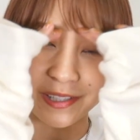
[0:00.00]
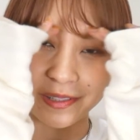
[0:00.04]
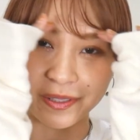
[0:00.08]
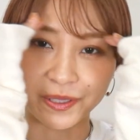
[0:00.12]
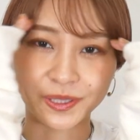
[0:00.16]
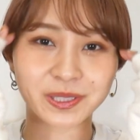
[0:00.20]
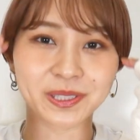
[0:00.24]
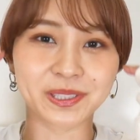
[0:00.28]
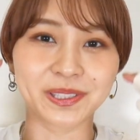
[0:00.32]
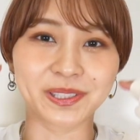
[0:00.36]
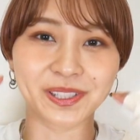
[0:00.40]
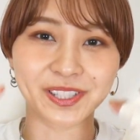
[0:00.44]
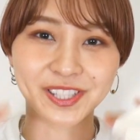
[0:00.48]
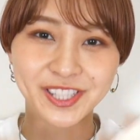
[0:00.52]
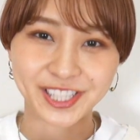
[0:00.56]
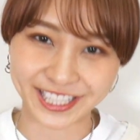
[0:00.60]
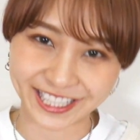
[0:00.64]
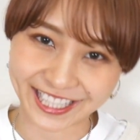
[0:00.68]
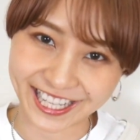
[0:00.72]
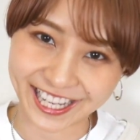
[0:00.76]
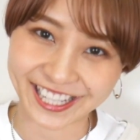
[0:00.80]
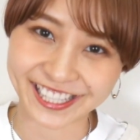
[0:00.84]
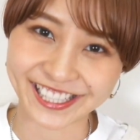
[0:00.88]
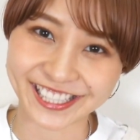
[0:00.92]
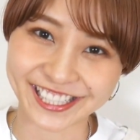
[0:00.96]
すごく好
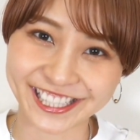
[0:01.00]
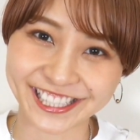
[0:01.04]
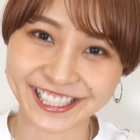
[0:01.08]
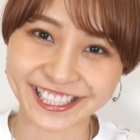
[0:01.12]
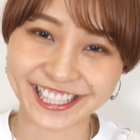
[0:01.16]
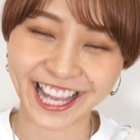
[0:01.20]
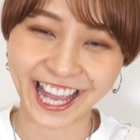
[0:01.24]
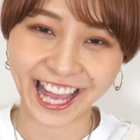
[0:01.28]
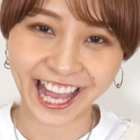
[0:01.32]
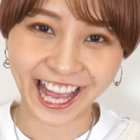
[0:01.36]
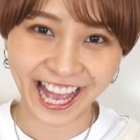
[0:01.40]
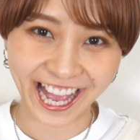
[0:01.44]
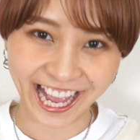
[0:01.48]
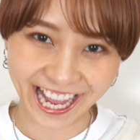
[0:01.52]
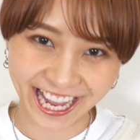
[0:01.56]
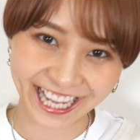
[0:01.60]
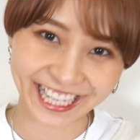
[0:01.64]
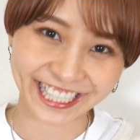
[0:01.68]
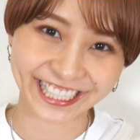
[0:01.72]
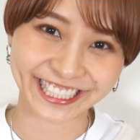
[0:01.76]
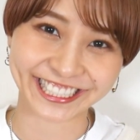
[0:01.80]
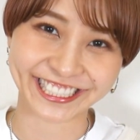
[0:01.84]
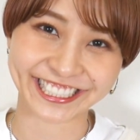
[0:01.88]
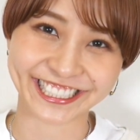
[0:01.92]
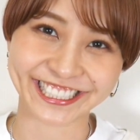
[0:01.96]
きです
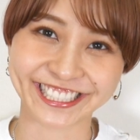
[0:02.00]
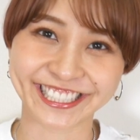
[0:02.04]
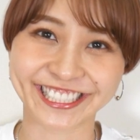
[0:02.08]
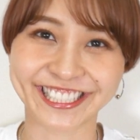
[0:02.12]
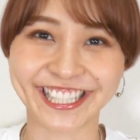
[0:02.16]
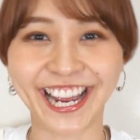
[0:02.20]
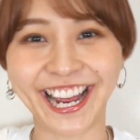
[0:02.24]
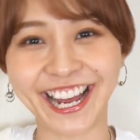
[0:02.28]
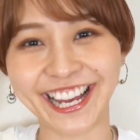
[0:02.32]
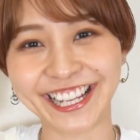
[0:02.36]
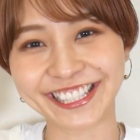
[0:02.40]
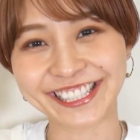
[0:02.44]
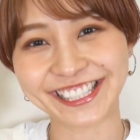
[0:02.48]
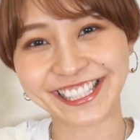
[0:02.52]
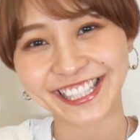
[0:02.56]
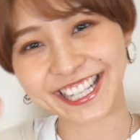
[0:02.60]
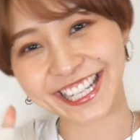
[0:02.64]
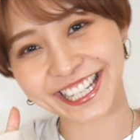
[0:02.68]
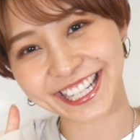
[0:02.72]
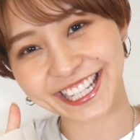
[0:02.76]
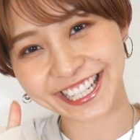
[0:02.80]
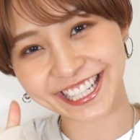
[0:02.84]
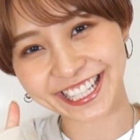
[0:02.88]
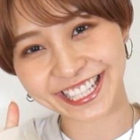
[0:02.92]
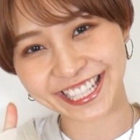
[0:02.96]
はいじゃあ
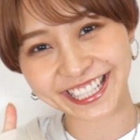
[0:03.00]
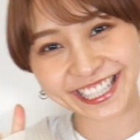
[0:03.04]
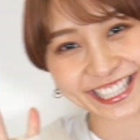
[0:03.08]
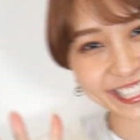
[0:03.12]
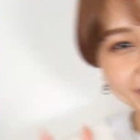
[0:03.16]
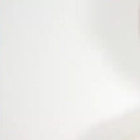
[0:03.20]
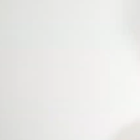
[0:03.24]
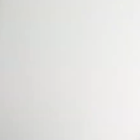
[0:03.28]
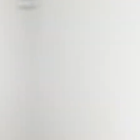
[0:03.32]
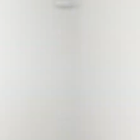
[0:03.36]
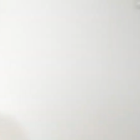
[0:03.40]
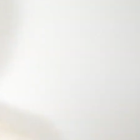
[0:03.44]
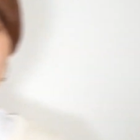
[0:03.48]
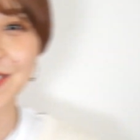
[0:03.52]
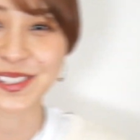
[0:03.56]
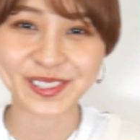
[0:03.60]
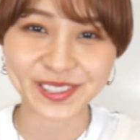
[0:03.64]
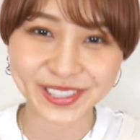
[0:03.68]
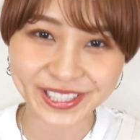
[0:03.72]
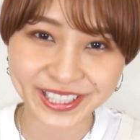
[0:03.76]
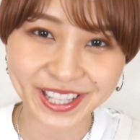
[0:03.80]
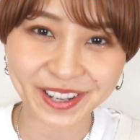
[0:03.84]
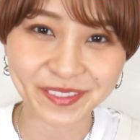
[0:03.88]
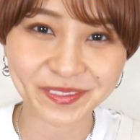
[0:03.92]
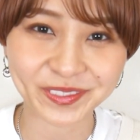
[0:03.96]
次
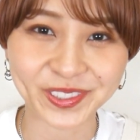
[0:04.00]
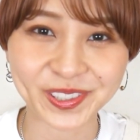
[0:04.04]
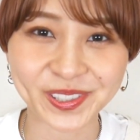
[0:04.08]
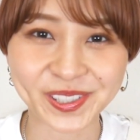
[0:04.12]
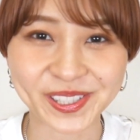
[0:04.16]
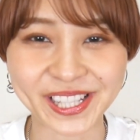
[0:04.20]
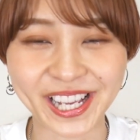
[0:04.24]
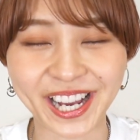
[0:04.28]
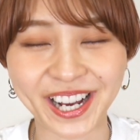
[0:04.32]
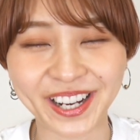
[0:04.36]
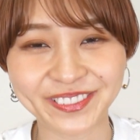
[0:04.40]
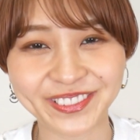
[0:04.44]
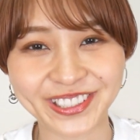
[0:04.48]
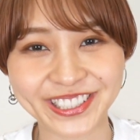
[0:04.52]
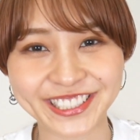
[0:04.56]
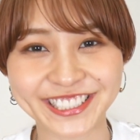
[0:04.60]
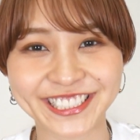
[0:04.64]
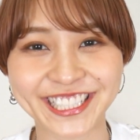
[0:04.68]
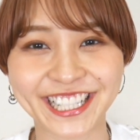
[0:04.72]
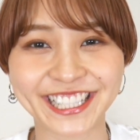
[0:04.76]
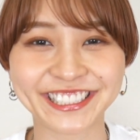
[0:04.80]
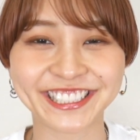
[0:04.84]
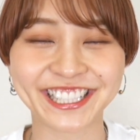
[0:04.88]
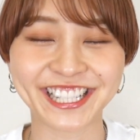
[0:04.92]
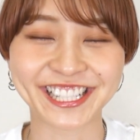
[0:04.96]
続いても3ン
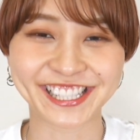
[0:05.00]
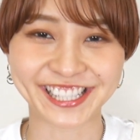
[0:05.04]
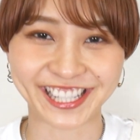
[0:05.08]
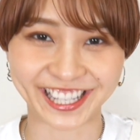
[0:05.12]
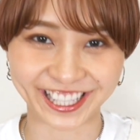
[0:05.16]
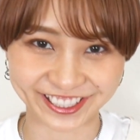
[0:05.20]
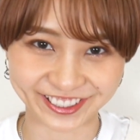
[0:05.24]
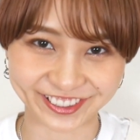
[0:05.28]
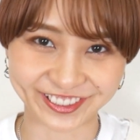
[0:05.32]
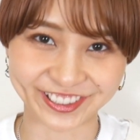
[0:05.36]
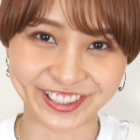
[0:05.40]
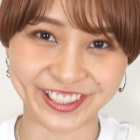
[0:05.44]
なんですけど